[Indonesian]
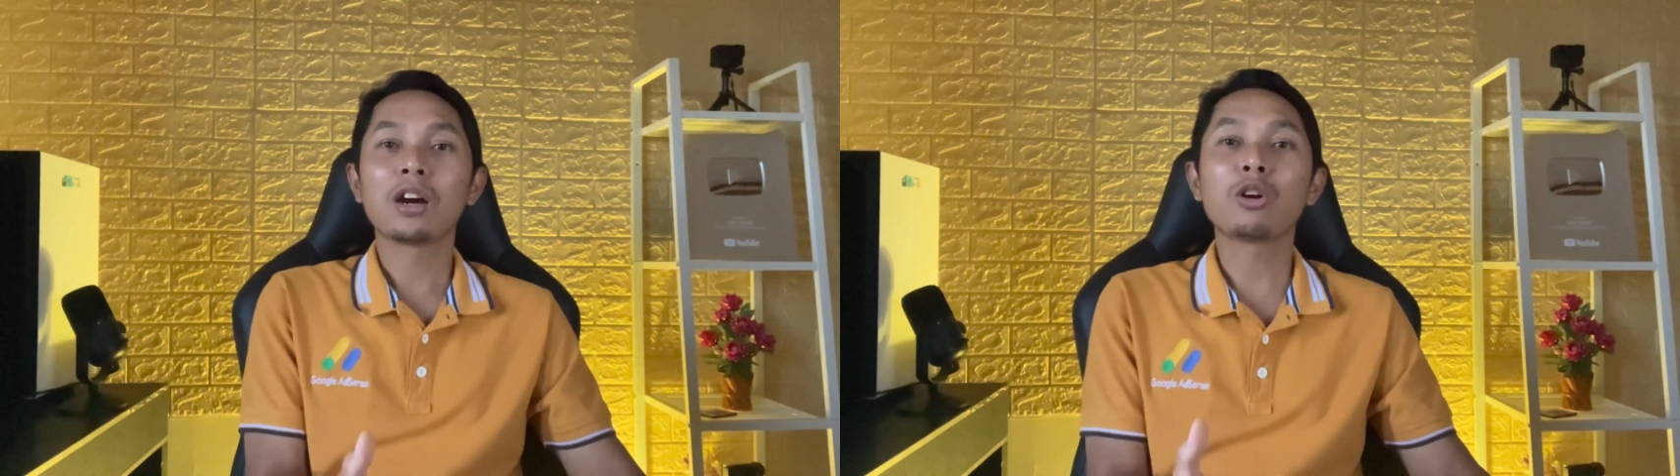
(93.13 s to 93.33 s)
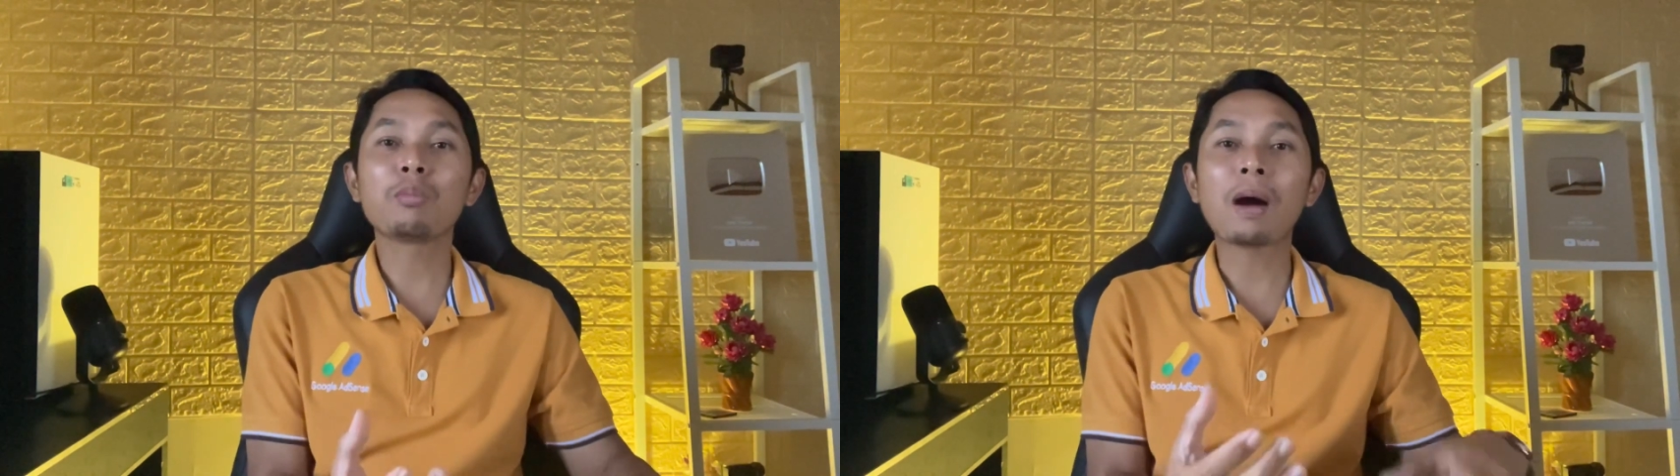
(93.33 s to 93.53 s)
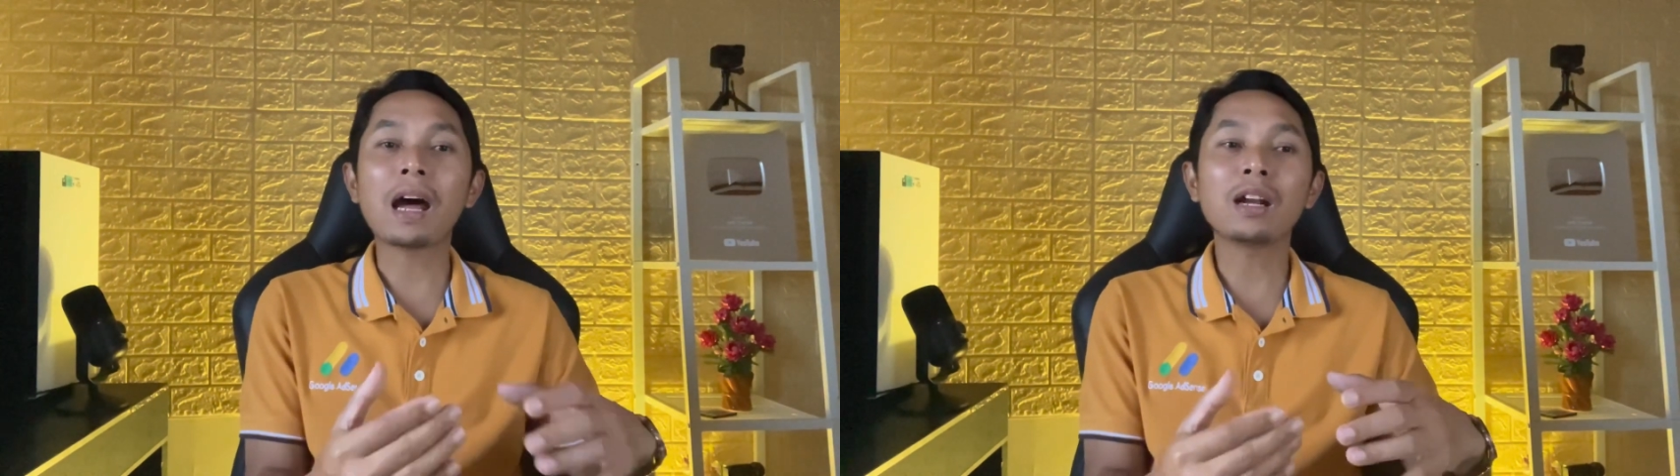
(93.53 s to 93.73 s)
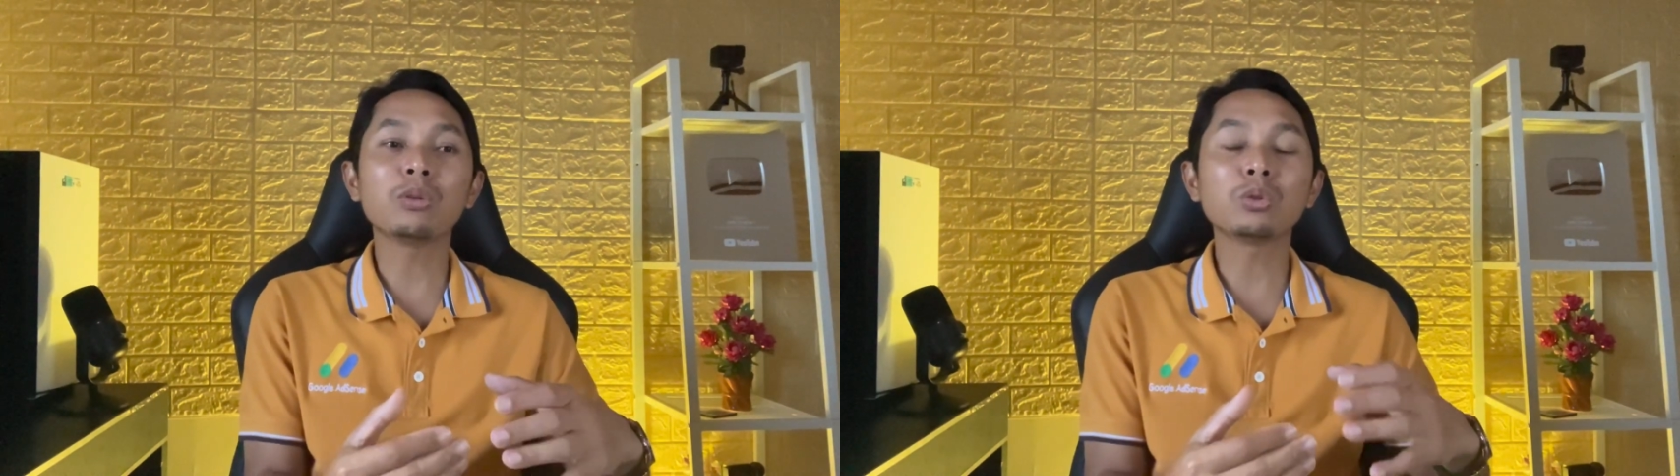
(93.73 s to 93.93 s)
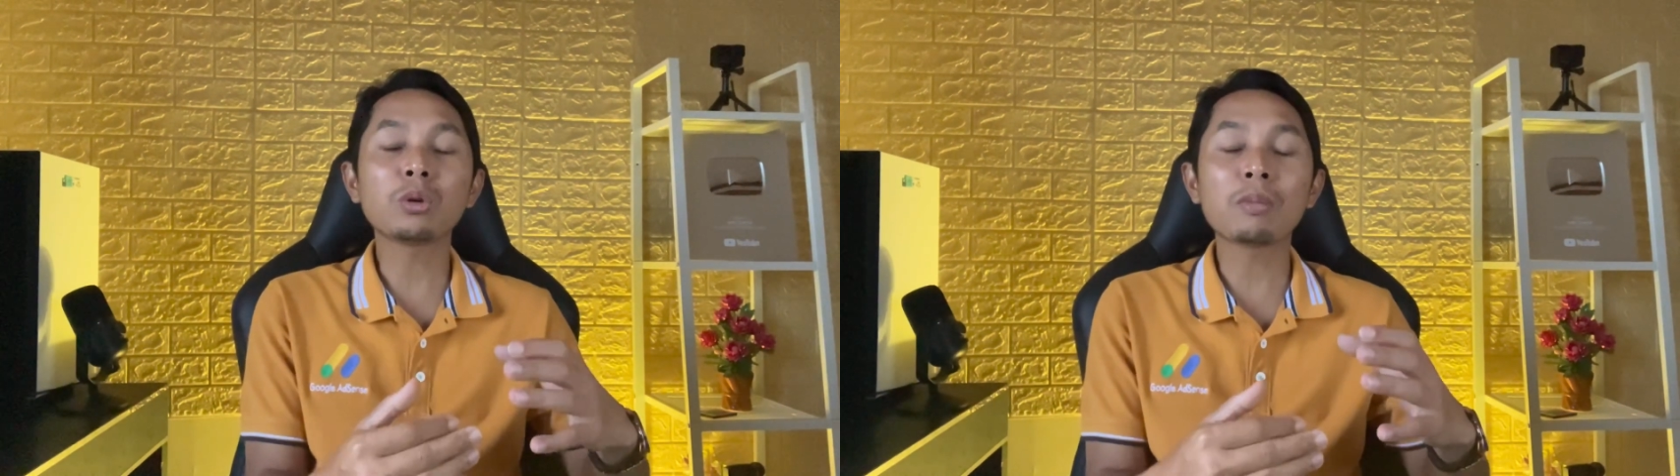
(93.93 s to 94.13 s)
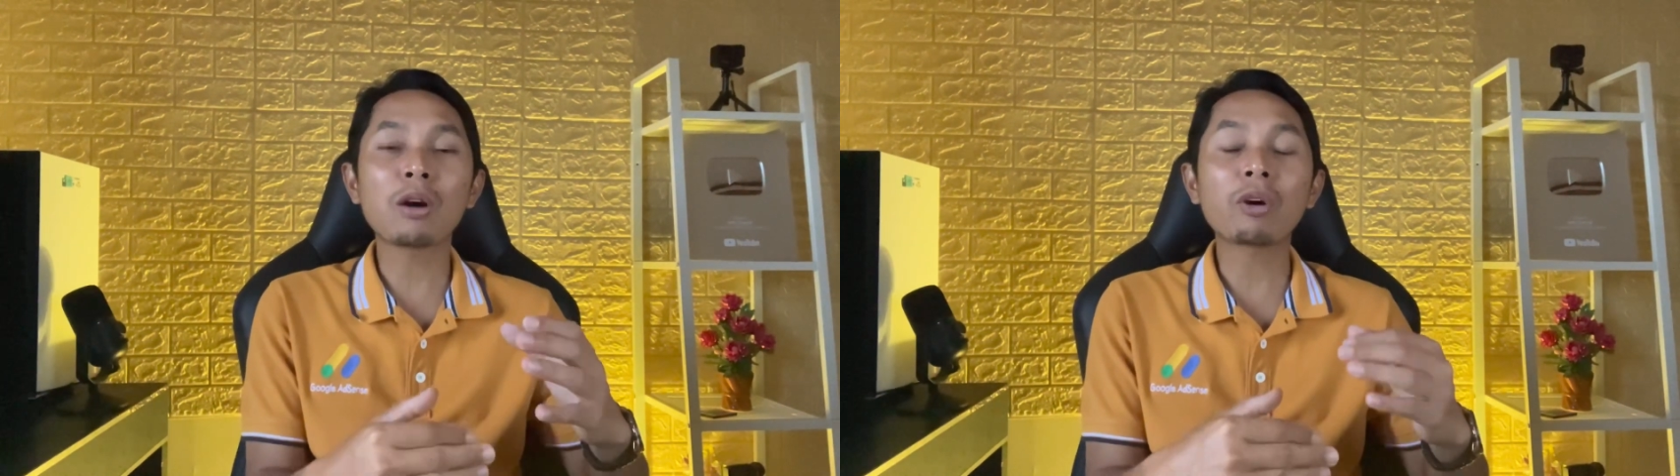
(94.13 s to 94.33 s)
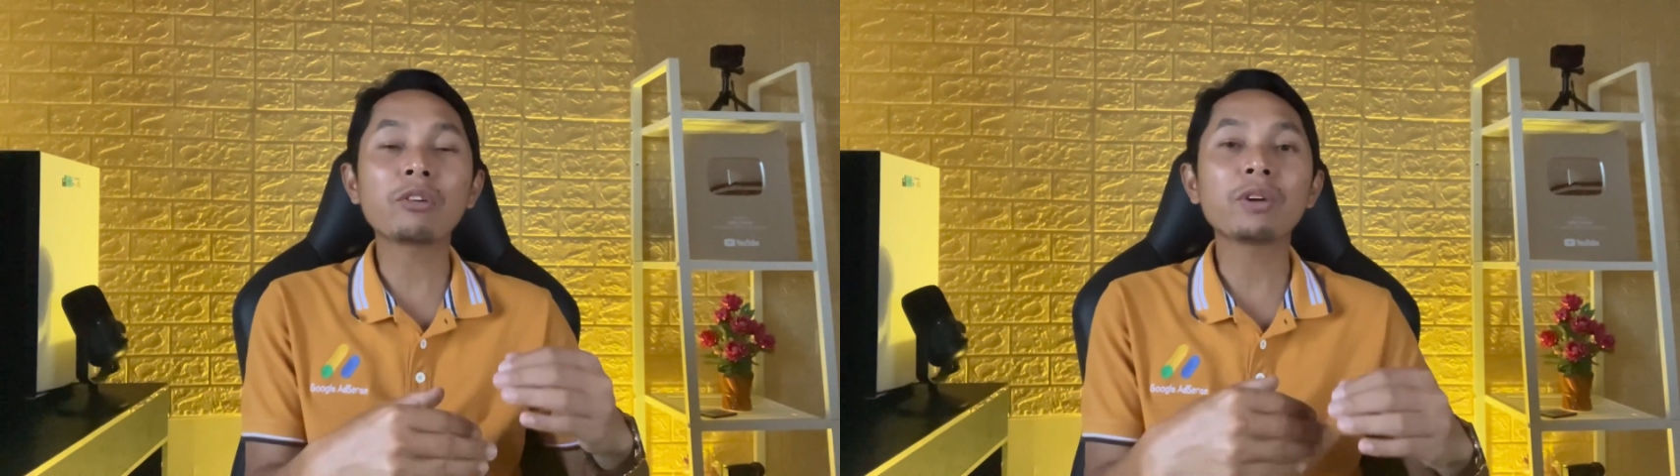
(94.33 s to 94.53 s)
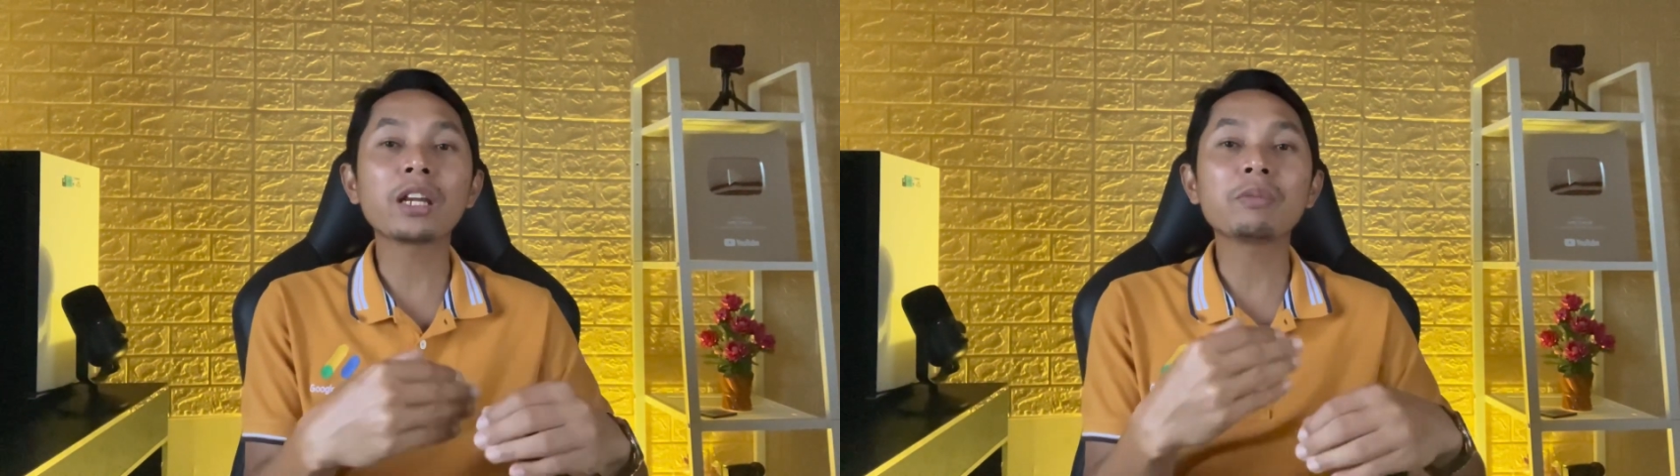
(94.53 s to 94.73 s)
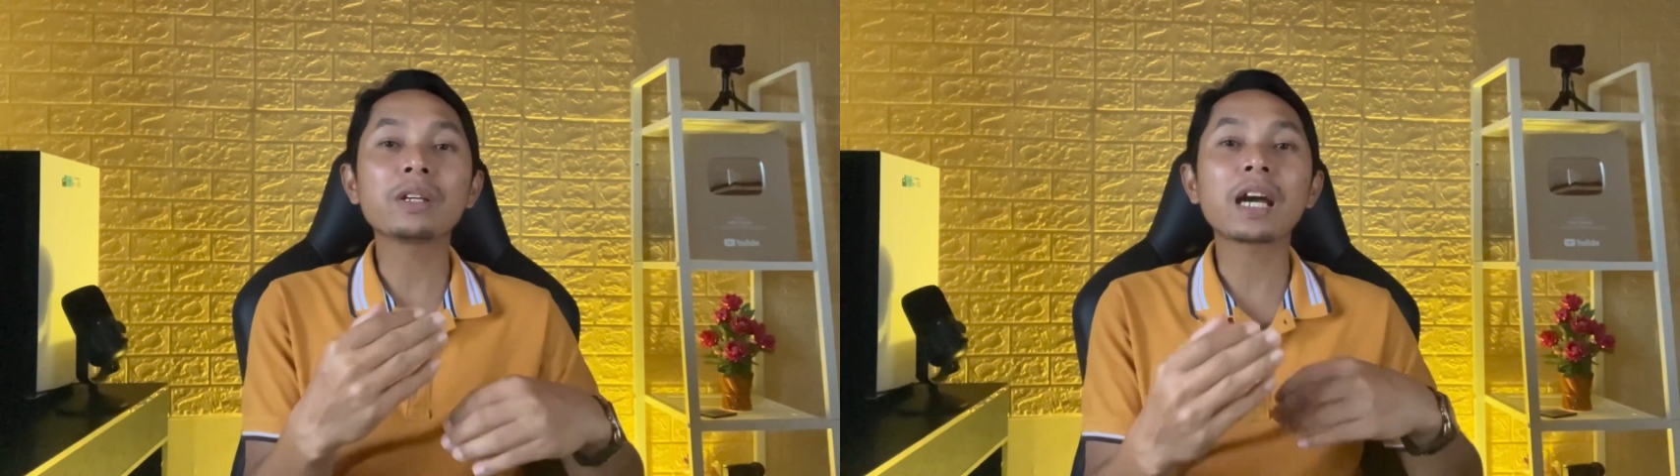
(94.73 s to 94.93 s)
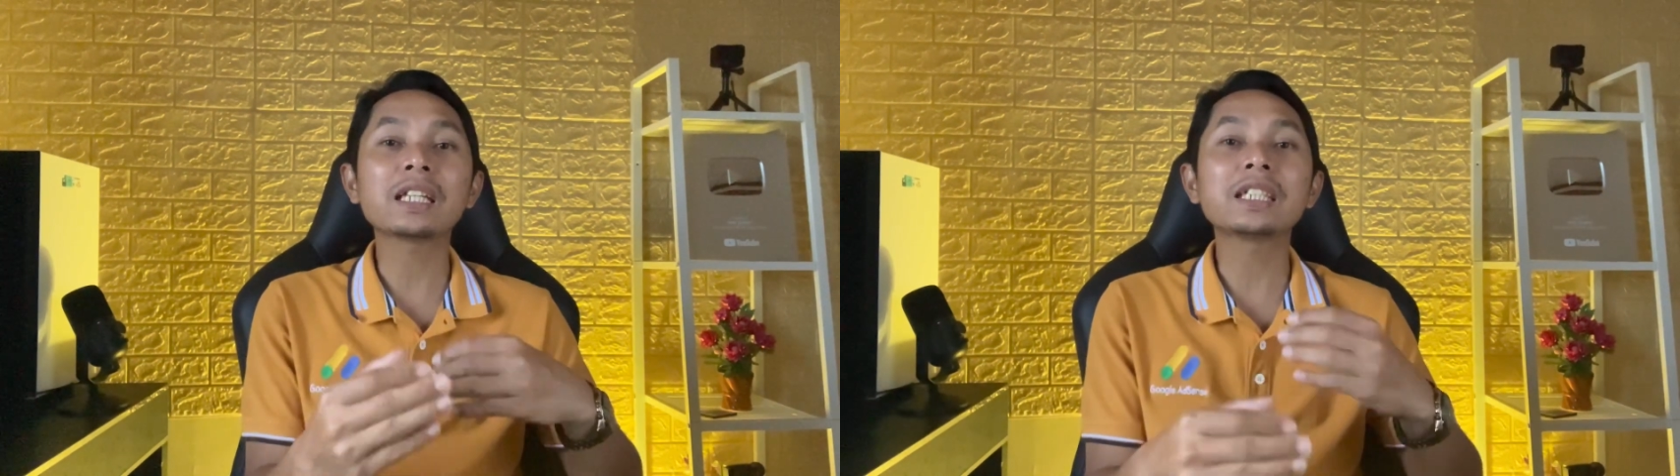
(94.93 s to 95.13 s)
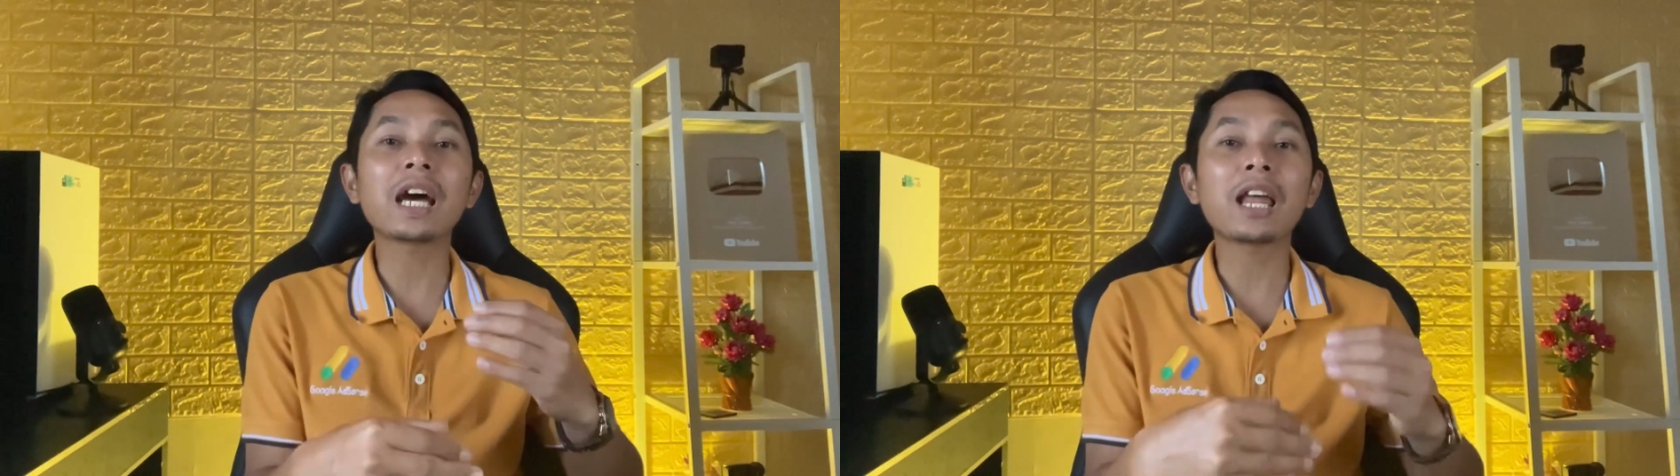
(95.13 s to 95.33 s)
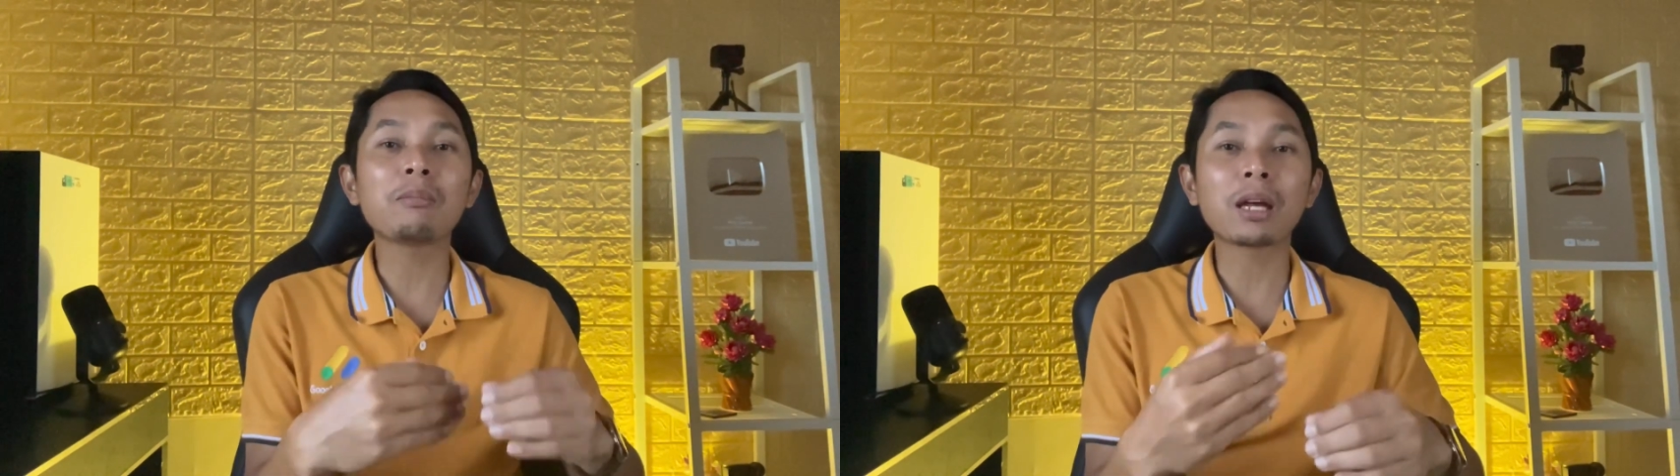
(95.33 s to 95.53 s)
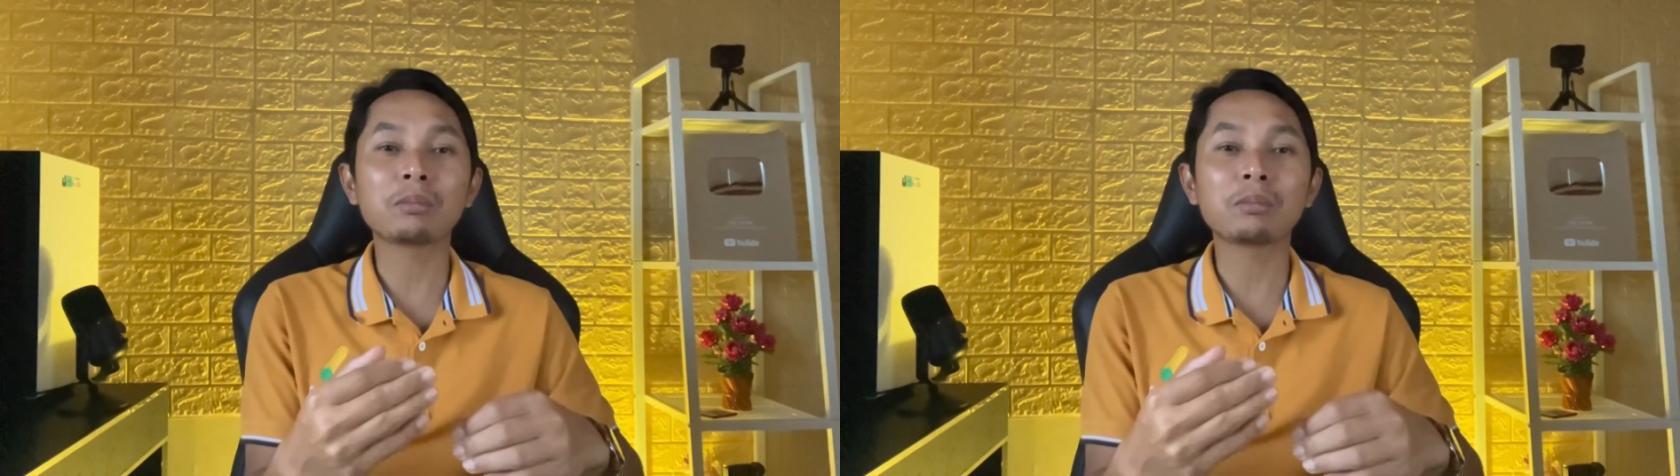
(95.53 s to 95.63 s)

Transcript: kelupaan untuk melakukan verifikasi alamat.